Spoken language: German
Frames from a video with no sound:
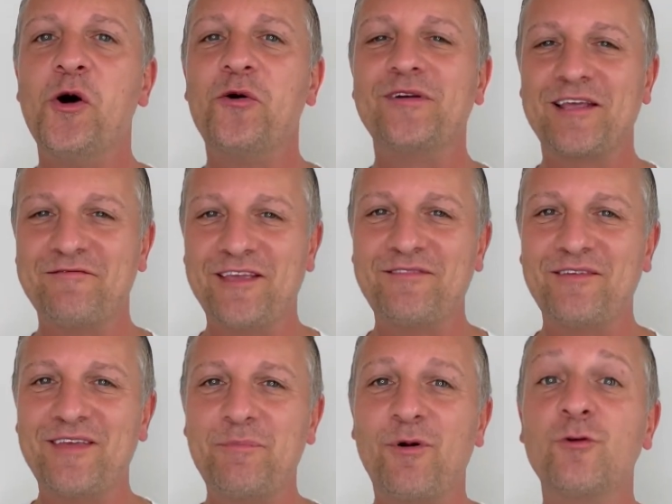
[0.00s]
unter
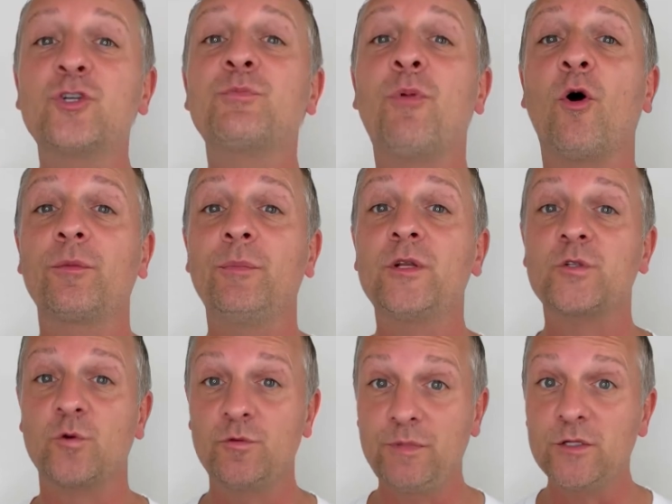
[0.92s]

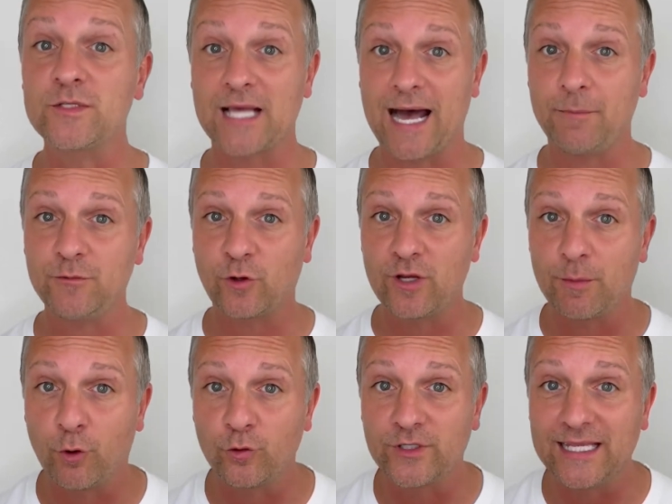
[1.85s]

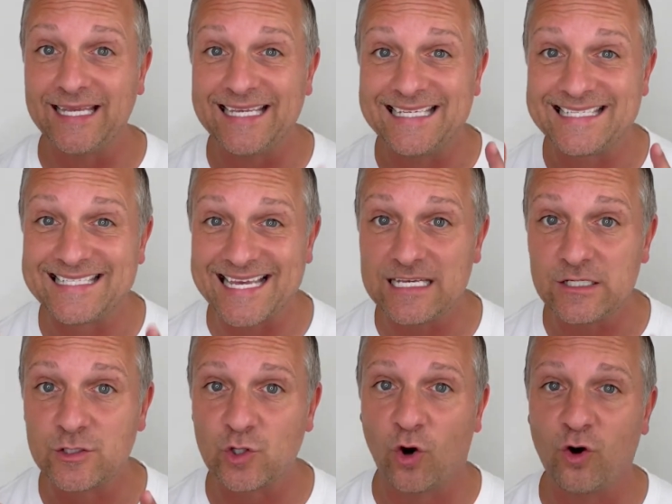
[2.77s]
www.sport-und-abenteuer.de,
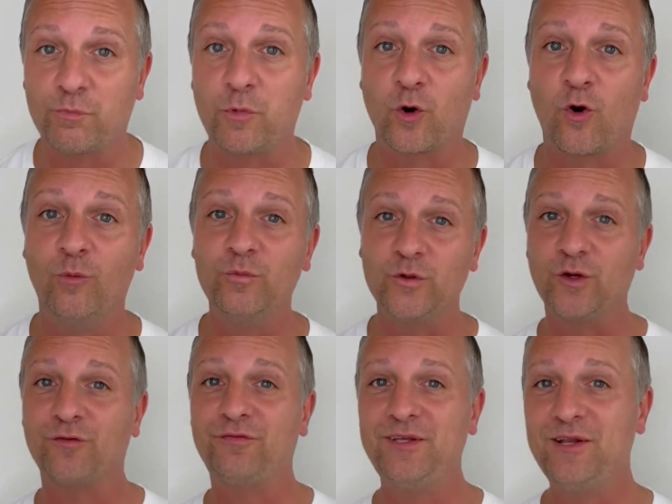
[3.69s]
denn dort bekommt ihr
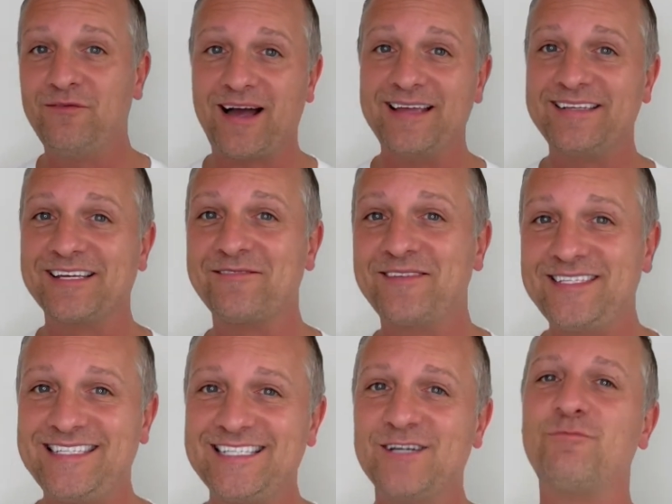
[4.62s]
noch viele weitere
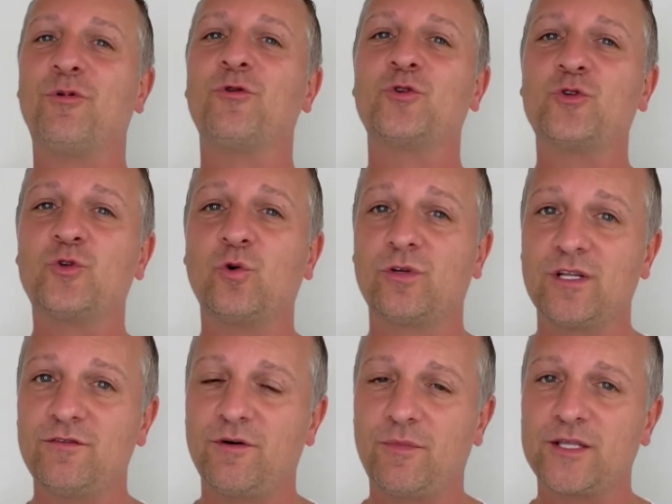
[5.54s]
wichtige
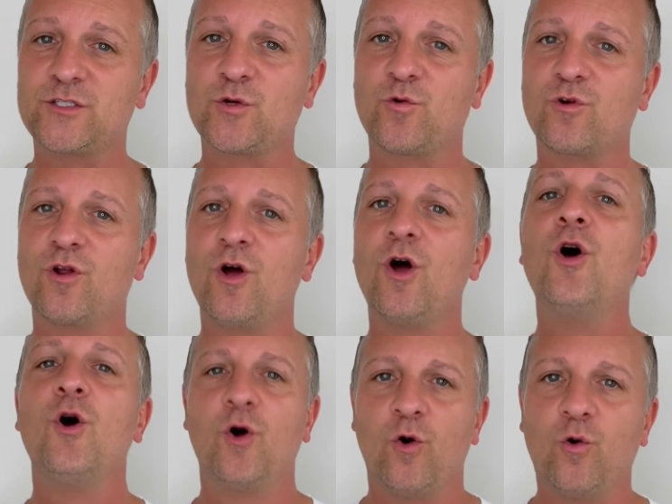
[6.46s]
Produktinformationen
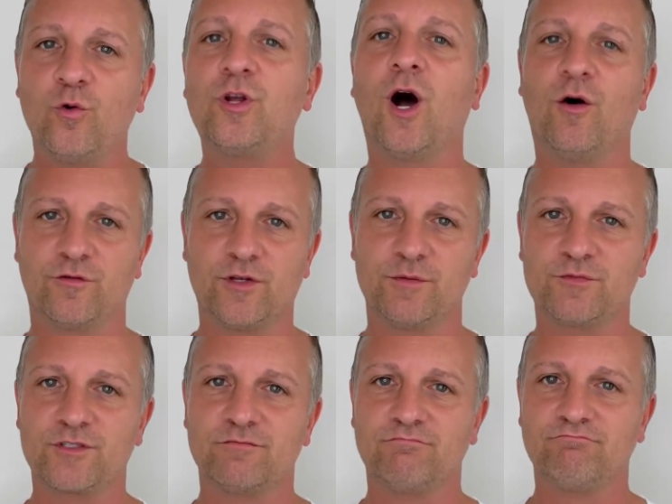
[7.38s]
und
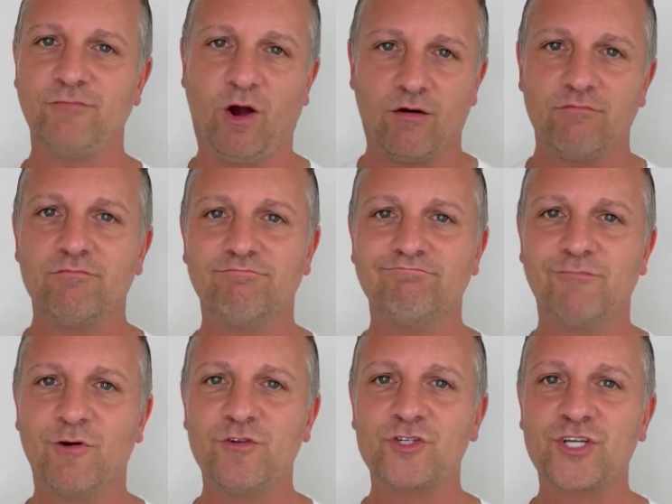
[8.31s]
Kauftipps. Ja.
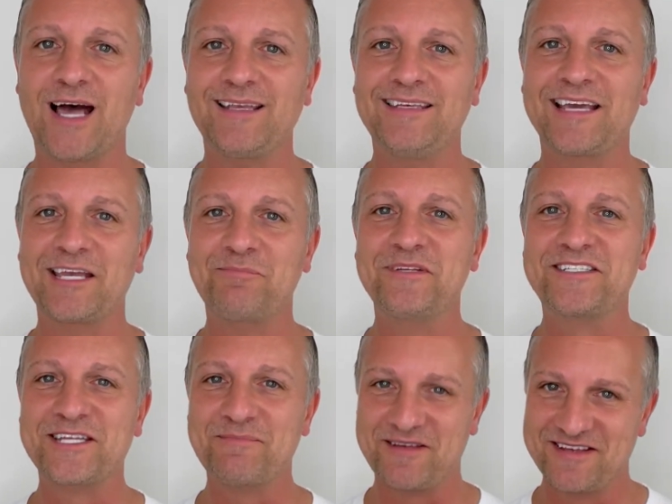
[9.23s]
Und wir starten direkt mit
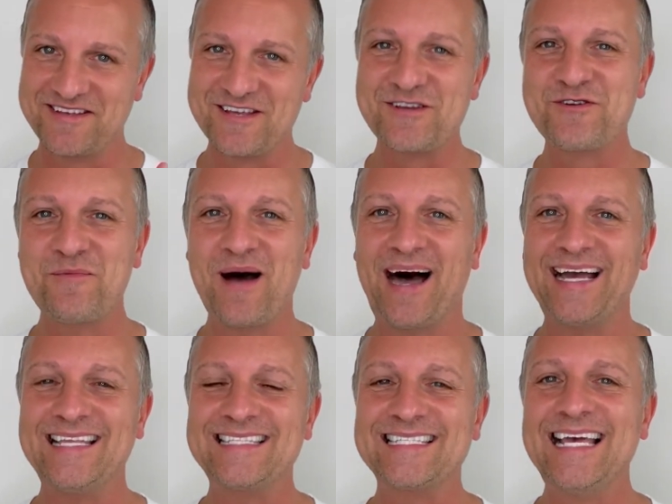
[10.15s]
Tipp Nummer
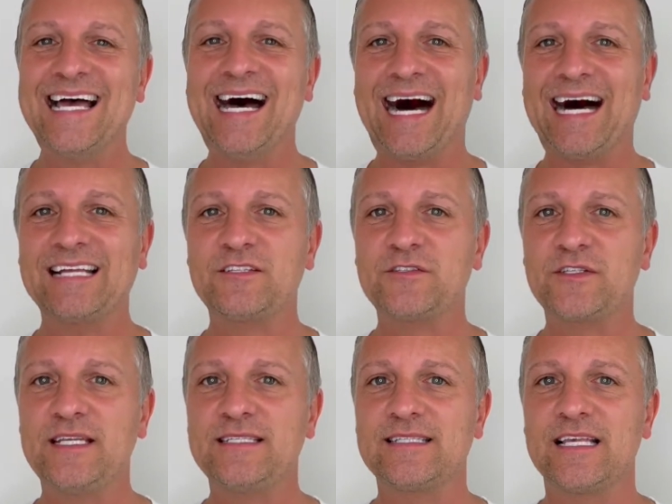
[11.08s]
1. Achtet
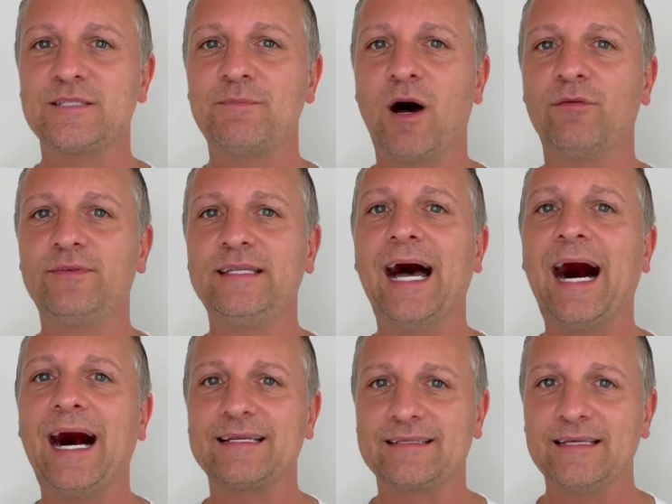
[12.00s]
zunächst erstmal auf die
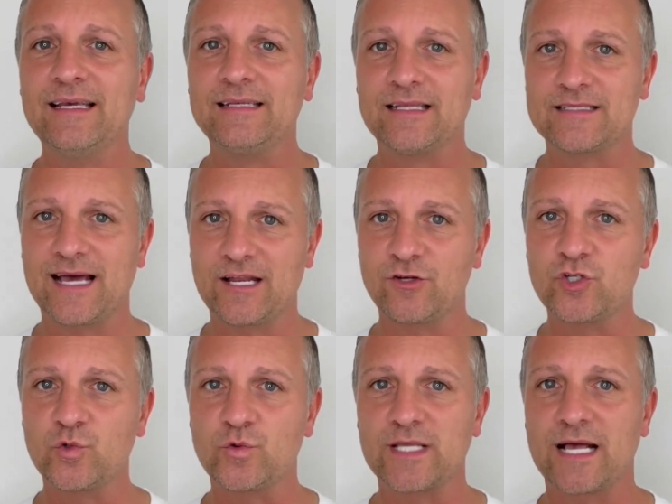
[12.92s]
Art des
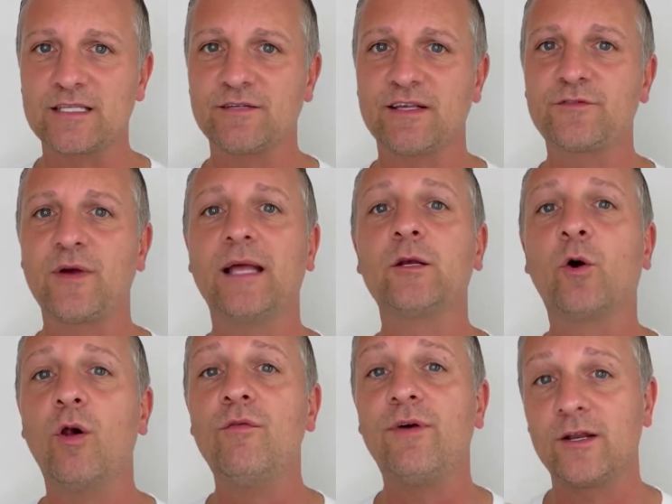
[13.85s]
Handschuhs. Also was für einen
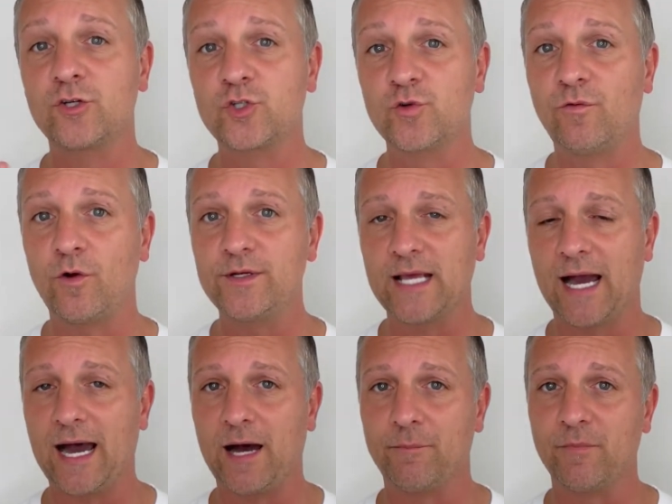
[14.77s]
Golfhandschuh wollt ihr
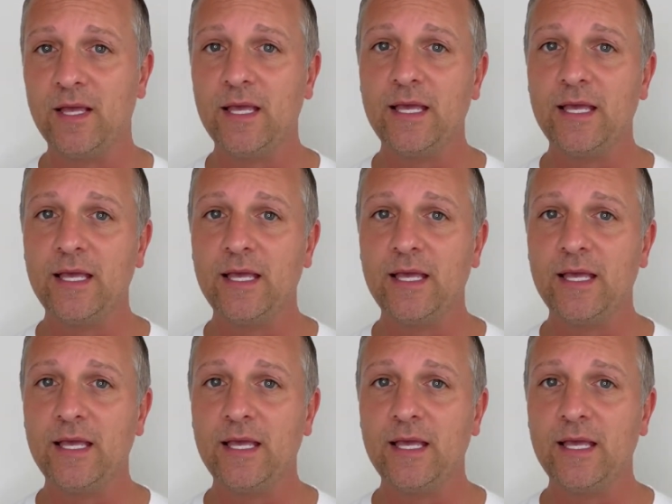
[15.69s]
haben?